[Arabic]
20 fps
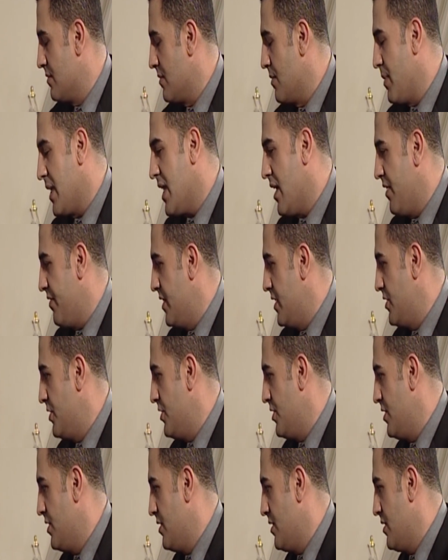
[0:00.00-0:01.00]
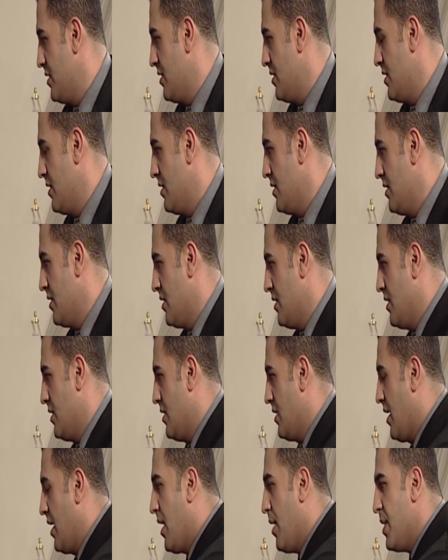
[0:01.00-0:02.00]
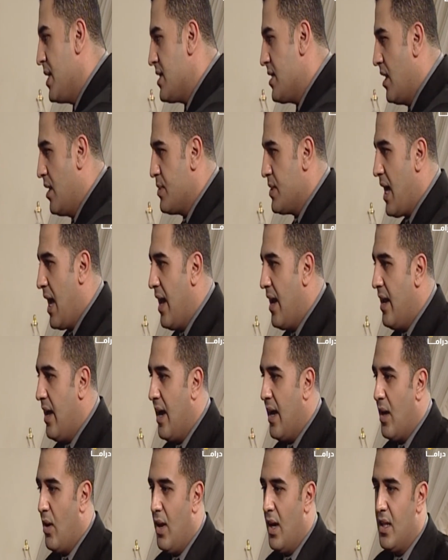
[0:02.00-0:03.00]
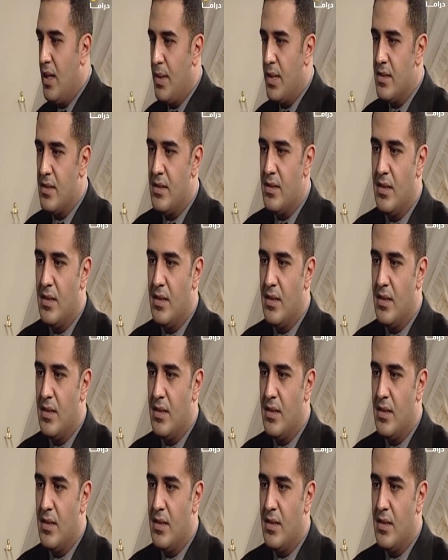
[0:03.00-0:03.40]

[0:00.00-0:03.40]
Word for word: ما تخافيش انا بس اللي مزعلني حاجه واحده بس